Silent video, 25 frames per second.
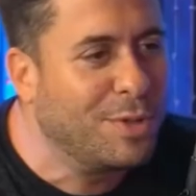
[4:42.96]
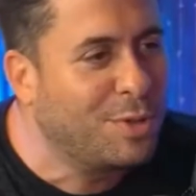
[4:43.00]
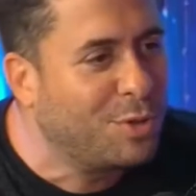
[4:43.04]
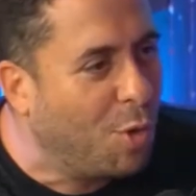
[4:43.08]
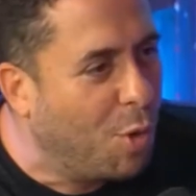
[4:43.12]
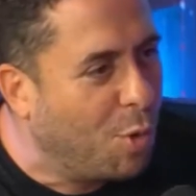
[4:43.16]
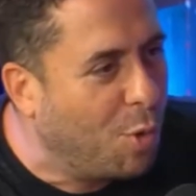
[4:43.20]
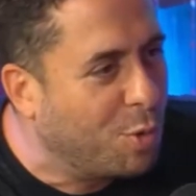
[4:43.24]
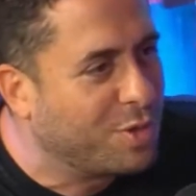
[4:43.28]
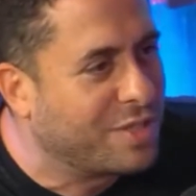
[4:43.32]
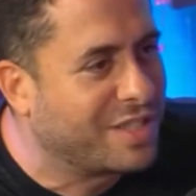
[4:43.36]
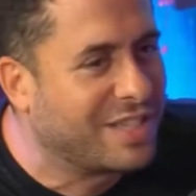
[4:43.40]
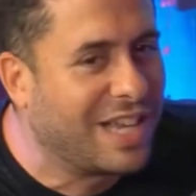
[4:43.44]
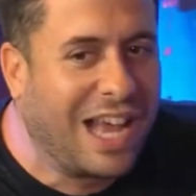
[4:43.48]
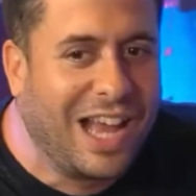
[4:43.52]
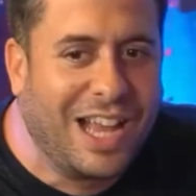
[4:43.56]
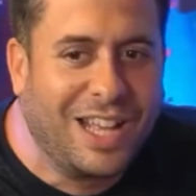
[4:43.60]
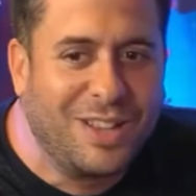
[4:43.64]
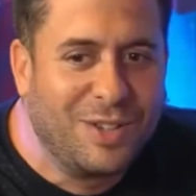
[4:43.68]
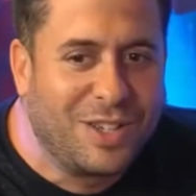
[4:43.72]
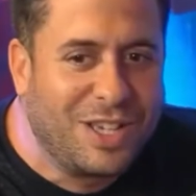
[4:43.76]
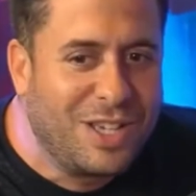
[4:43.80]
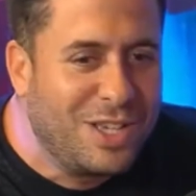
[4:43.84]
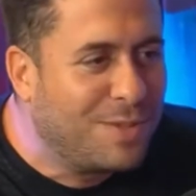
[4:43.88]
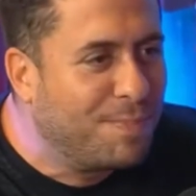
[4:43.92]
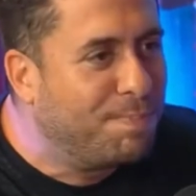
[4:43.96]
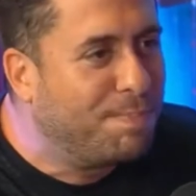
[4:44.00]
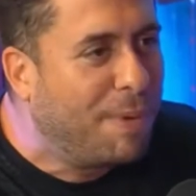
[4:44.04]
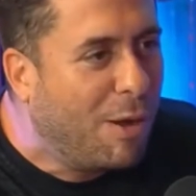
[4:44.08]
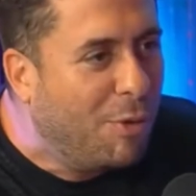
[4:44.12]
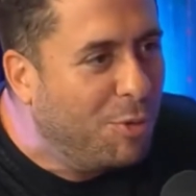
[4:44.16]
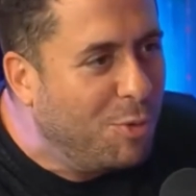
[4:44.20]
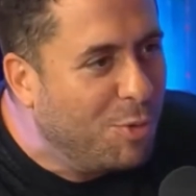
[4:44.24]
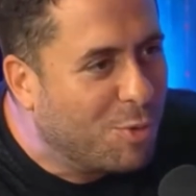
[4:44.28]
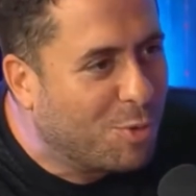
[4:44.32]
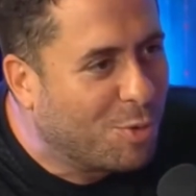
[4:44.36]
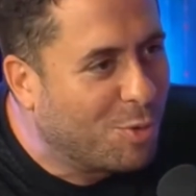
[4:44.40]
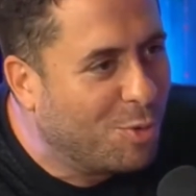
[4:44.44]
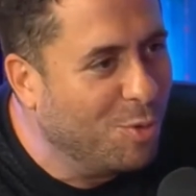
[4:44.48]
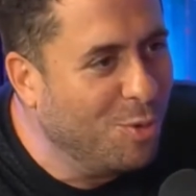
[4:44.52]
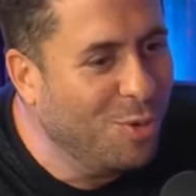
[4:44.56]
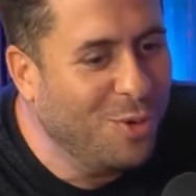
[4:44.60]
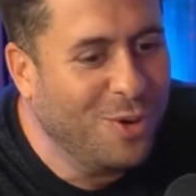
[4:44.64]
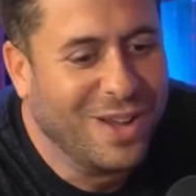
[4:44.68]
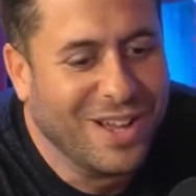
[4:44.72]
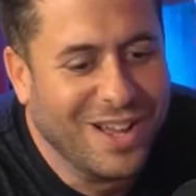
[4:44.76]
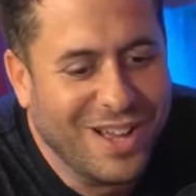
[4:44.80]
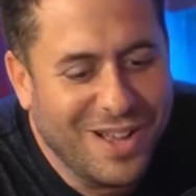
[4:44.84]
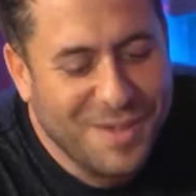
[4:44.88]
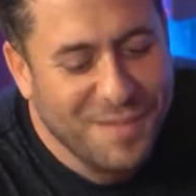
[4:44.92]
ousado, que pau no cu.
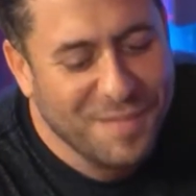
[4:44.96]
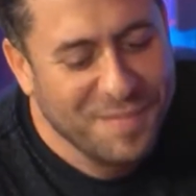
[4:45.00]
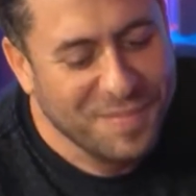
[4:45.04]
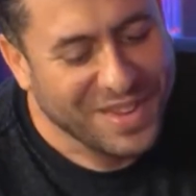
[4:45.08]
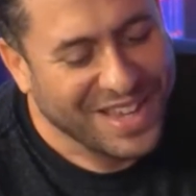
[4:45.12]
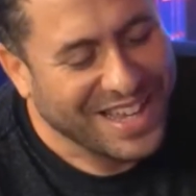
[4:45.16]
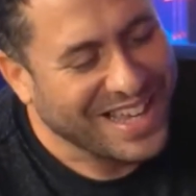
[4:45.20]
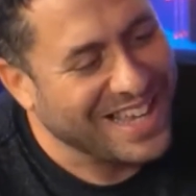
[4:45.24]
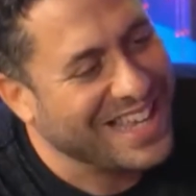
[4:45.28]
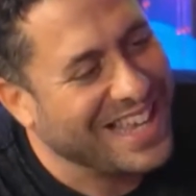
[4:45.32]
Que